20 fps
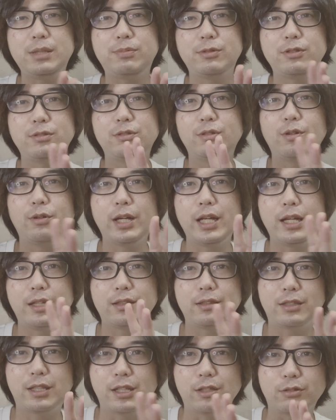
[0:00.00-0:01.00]
分の A っ
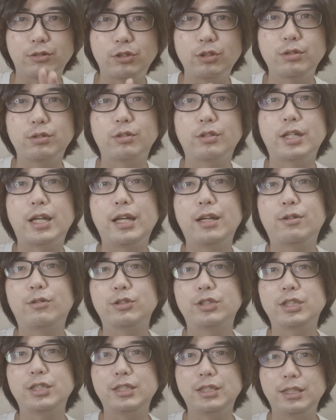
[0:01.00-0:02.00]
ていうちょっとやや
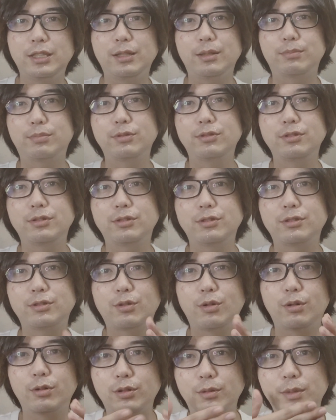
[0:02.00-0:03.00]
こしい分数
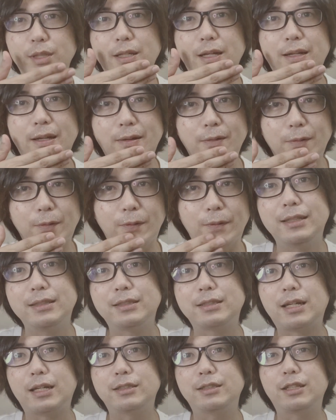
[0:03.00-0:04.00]
コードみたいなのを
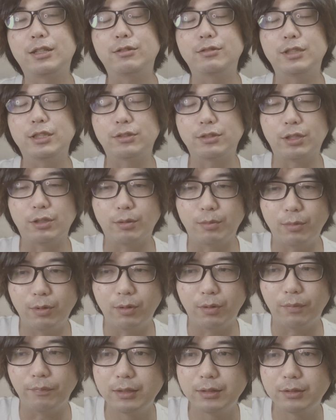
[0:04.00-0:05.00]
使ってるんですけど
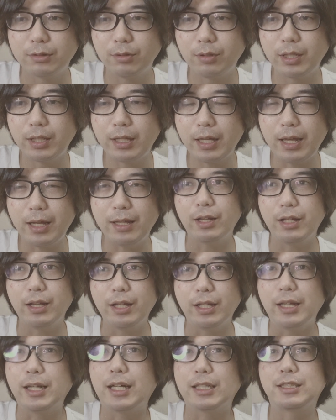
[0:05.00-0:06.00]
も、それで
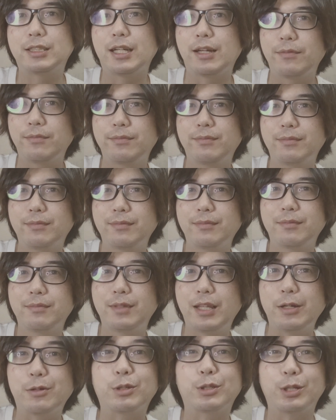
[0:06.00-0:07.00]
エガちゃんっ
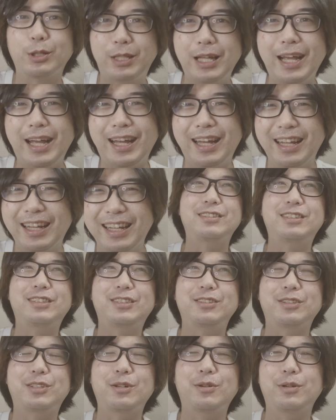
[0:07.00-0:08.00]
ていうことで
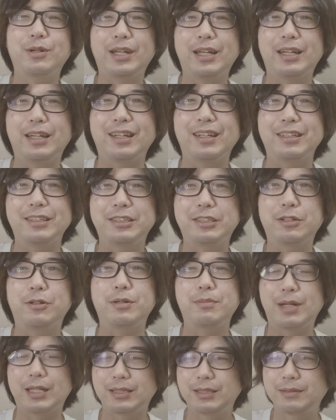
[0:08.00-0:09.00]
一応表現してお
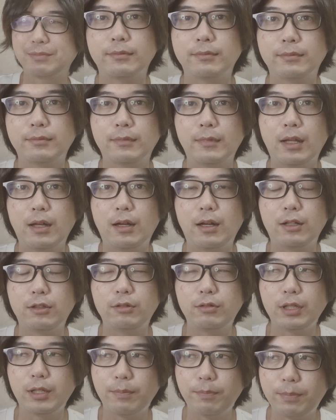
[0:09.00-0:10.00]
ります。あ
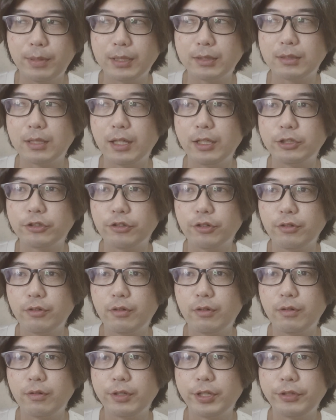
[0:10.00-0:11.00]
とはやっぱり最初
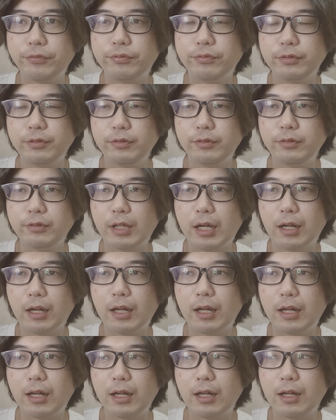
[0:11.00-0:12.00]
のリフ
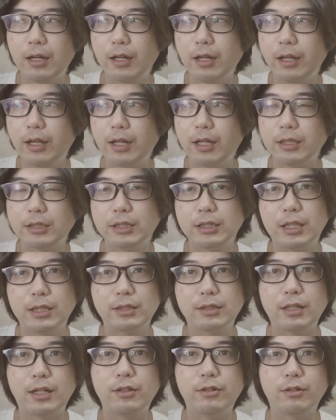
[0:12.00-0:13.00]
から江頭
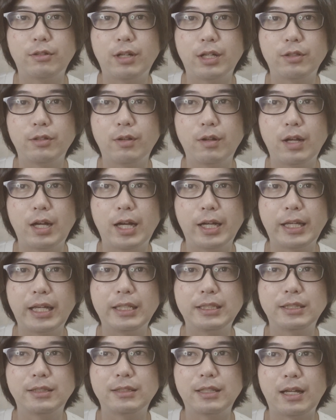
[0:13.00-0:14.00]
さんのあの激
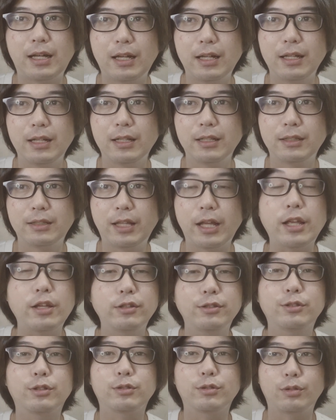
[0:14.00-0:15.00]
しさってい
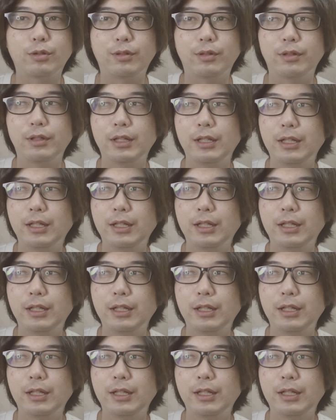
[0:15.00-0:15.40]
うのと、